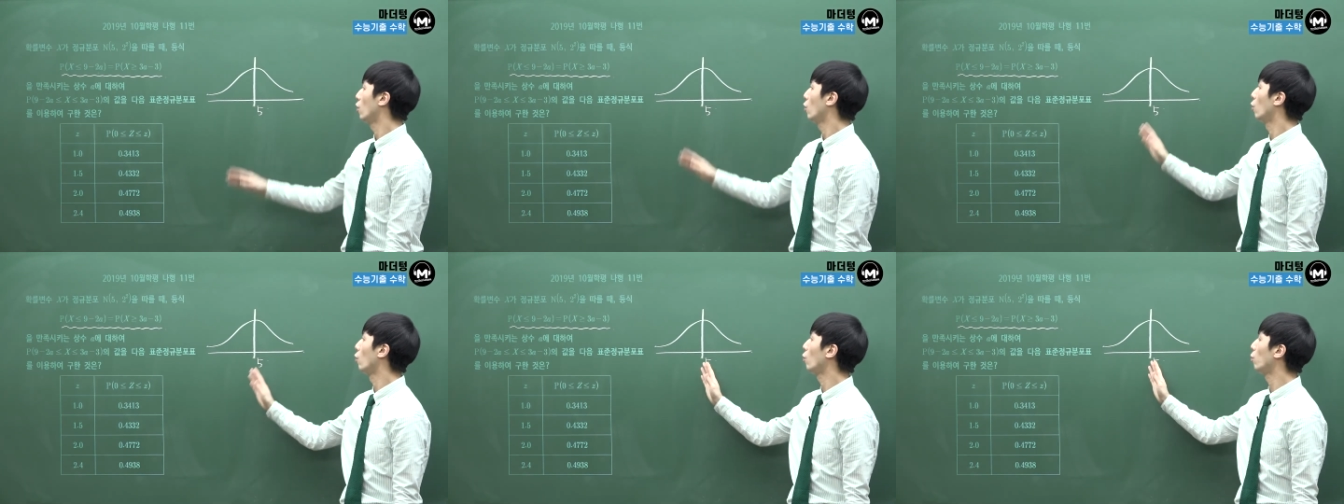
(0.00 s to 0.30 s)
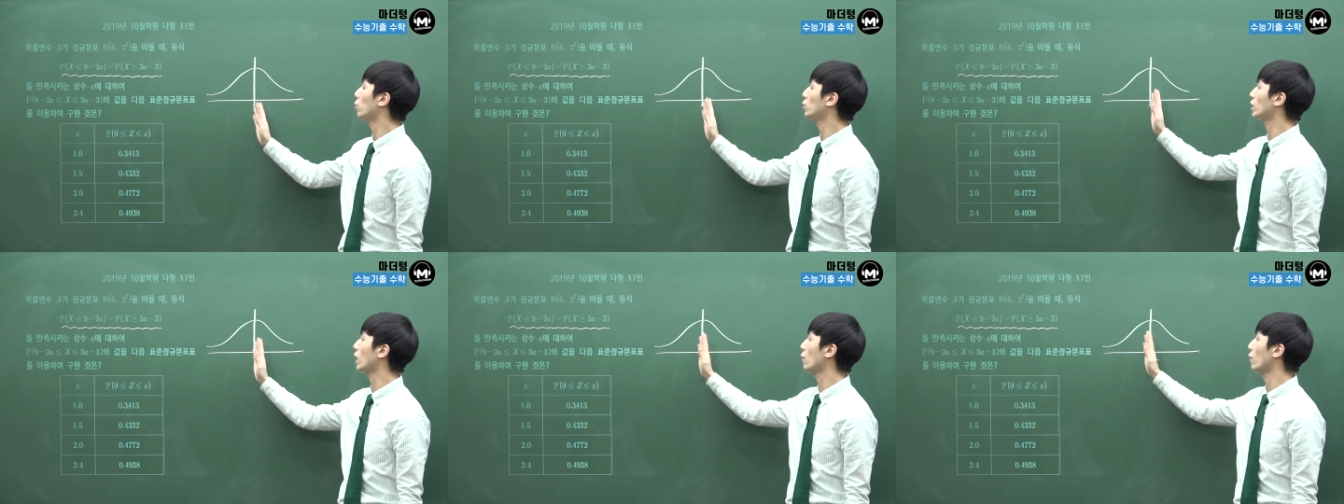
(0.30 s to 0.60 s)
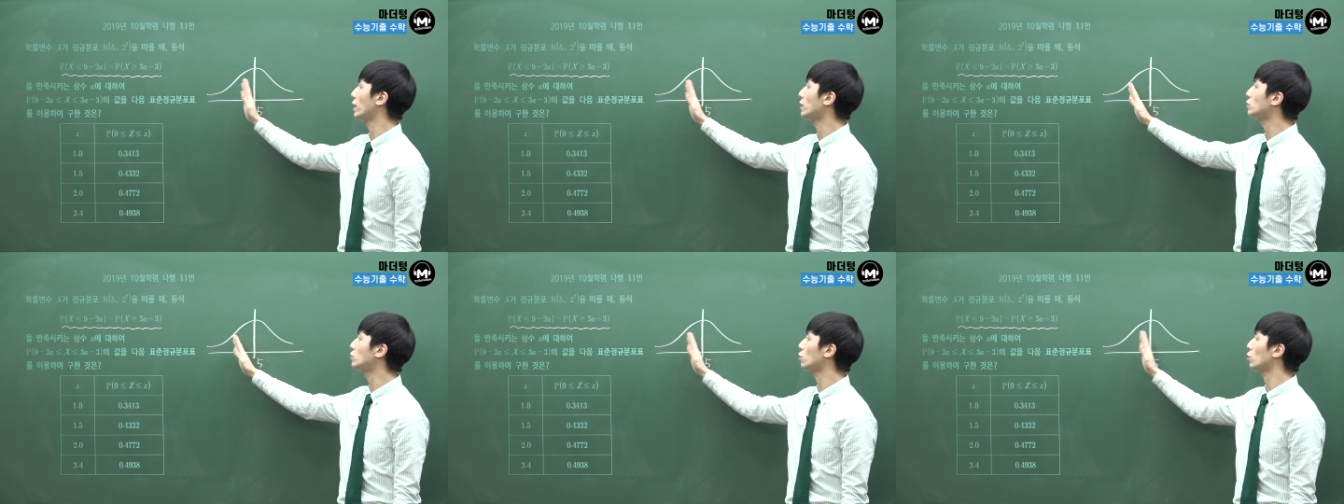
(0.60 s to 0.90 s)
5보다
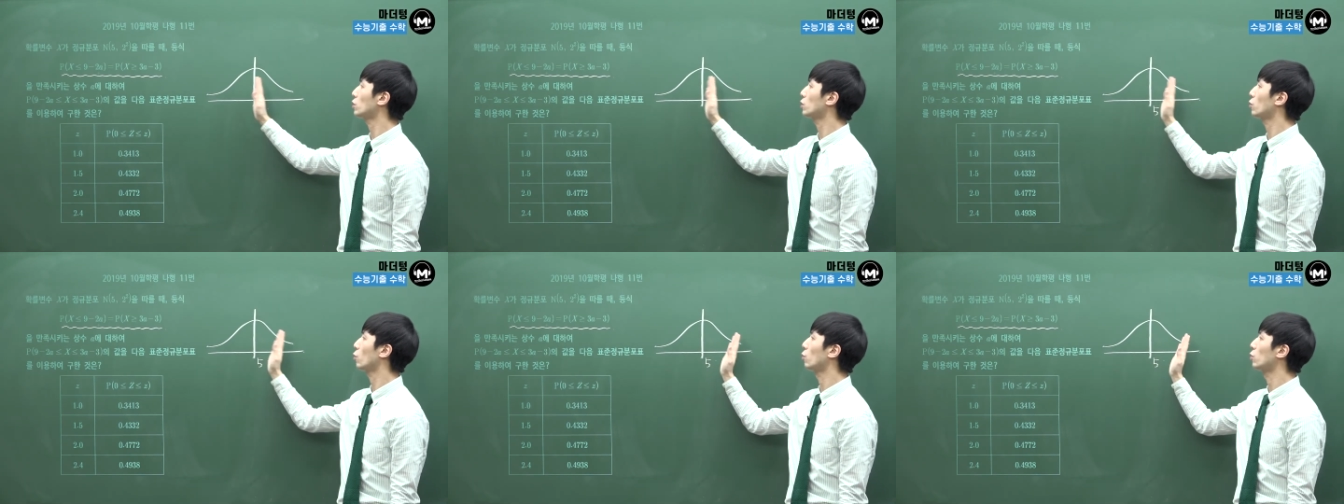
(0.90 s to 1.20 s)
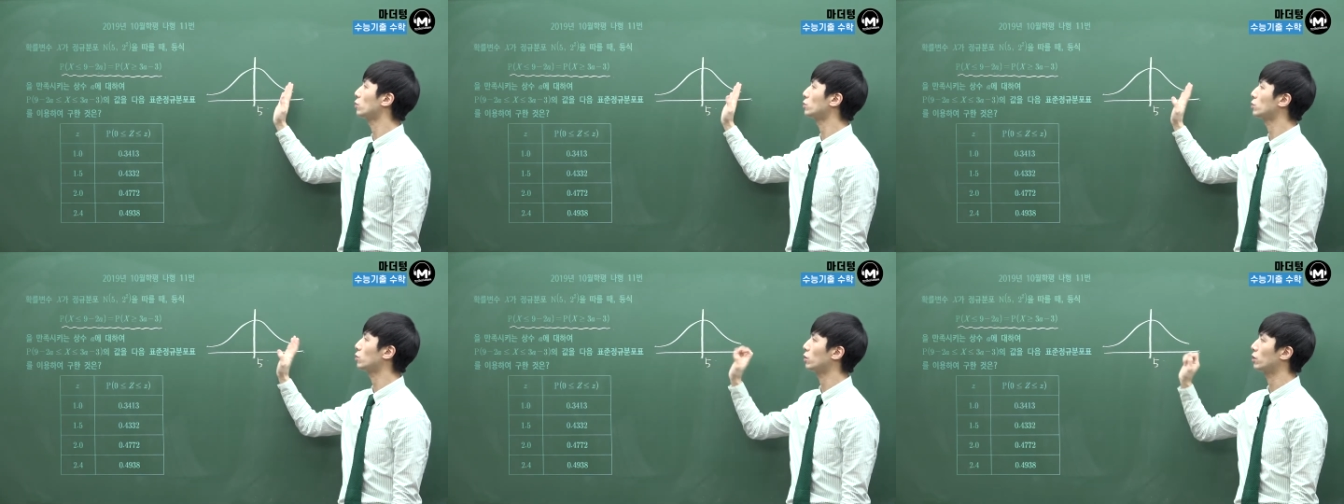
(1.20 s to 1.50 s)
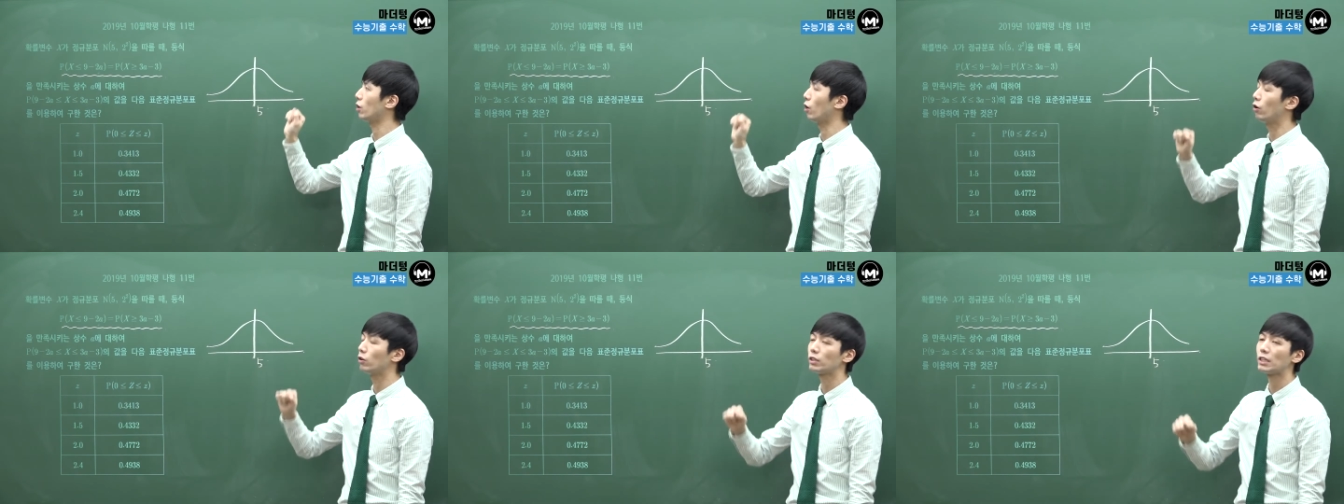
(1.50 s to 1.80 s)
왼쪽이든
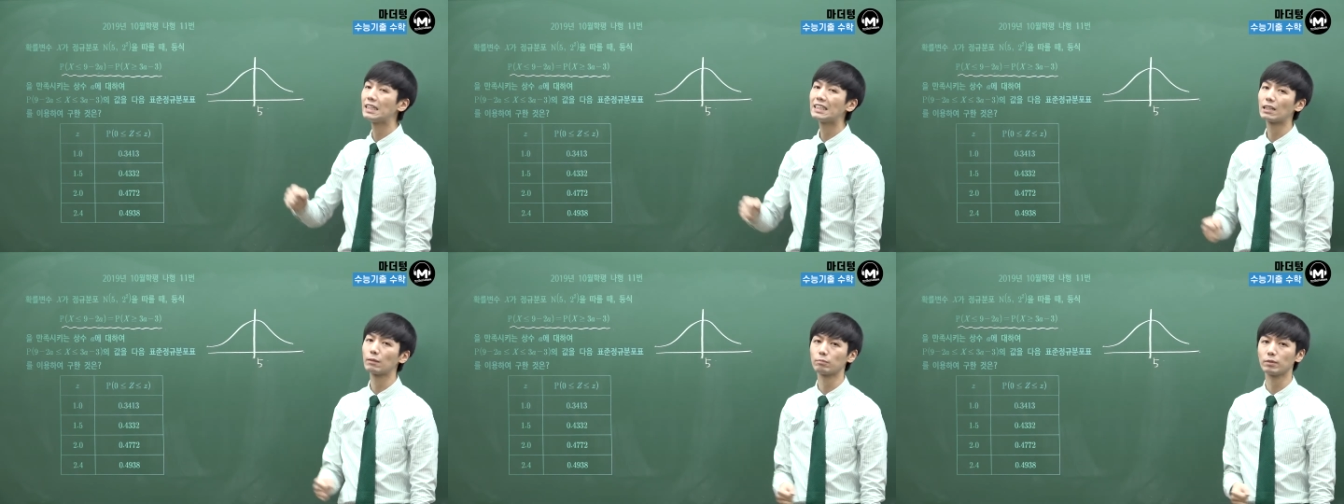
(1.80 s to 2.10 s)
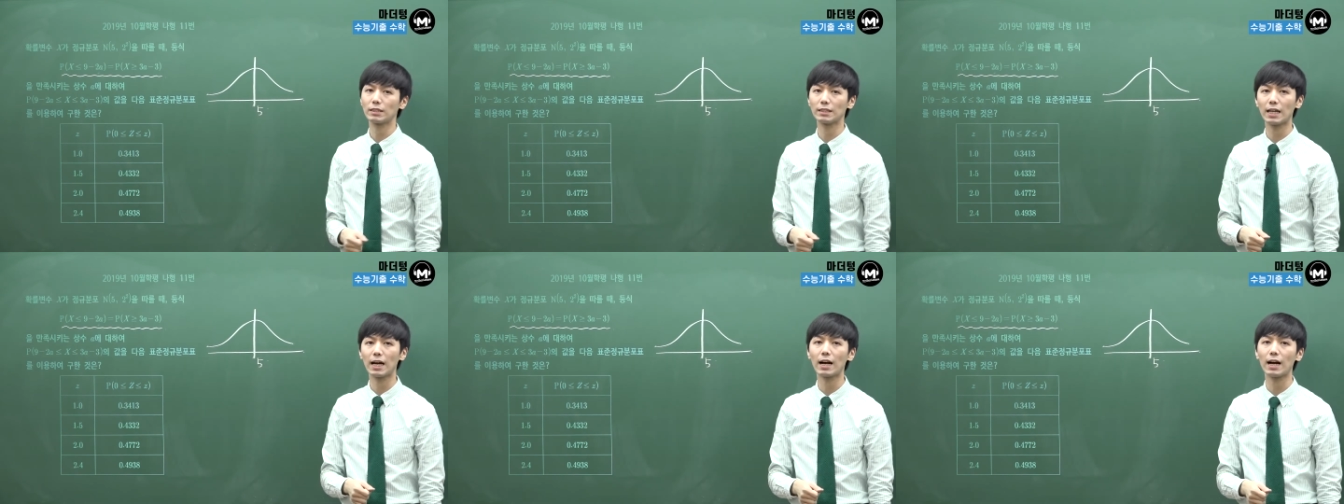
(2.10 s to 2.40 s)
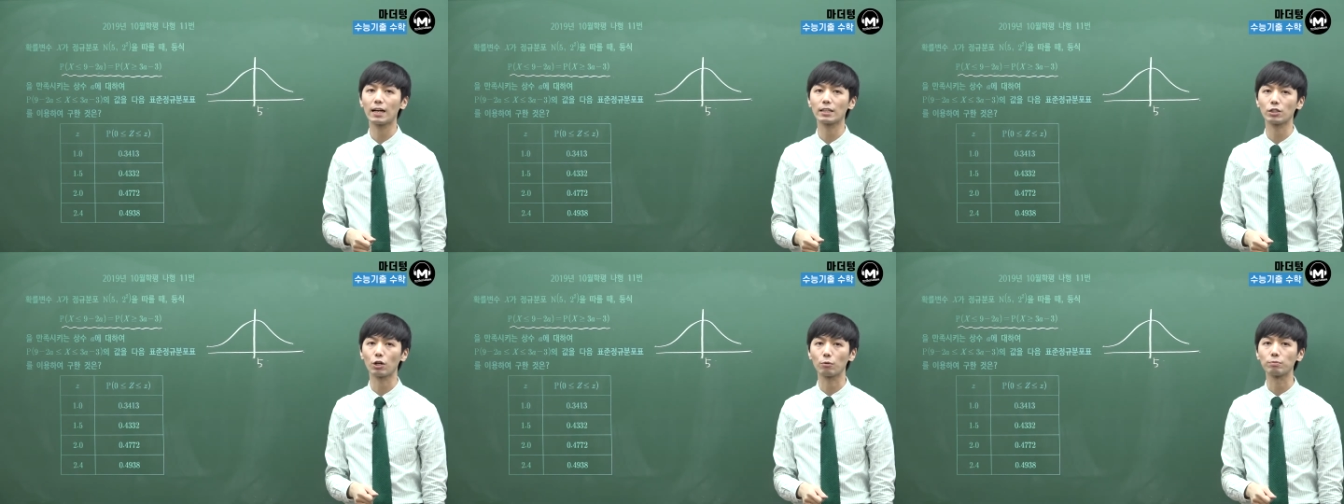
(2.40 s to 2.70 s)
오른쪽이든 어디를 잡든
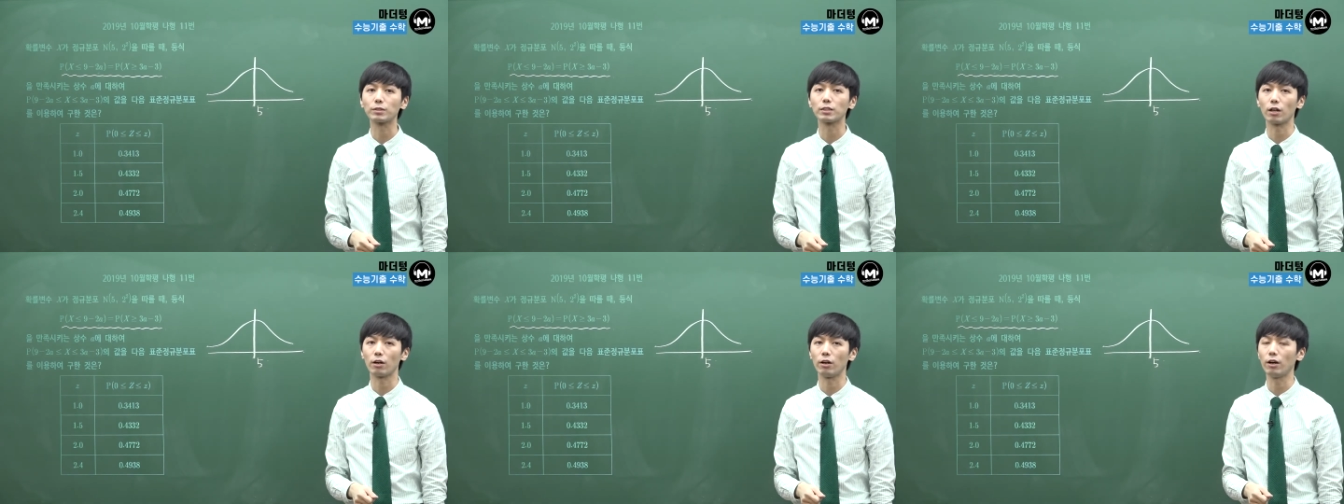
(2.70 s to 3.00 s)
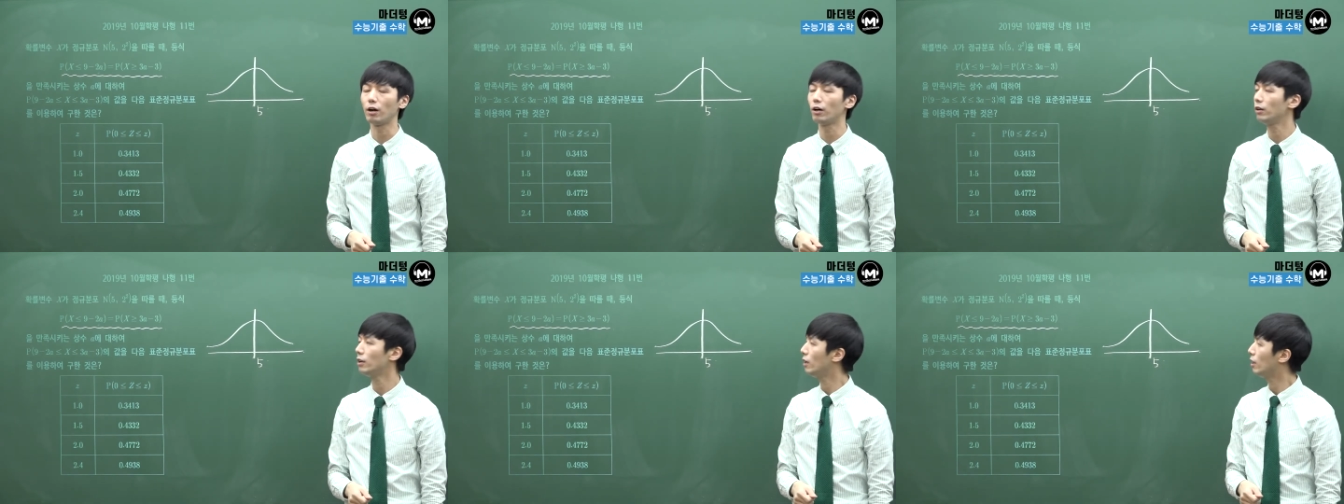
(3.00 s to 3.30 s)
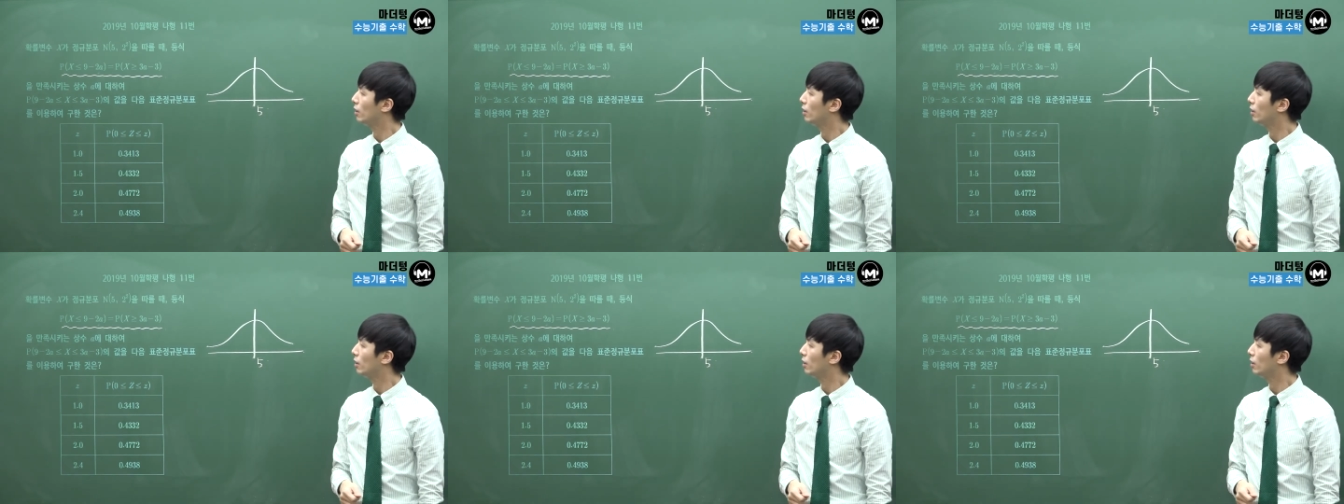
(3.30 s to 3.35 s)
상관이 없어요.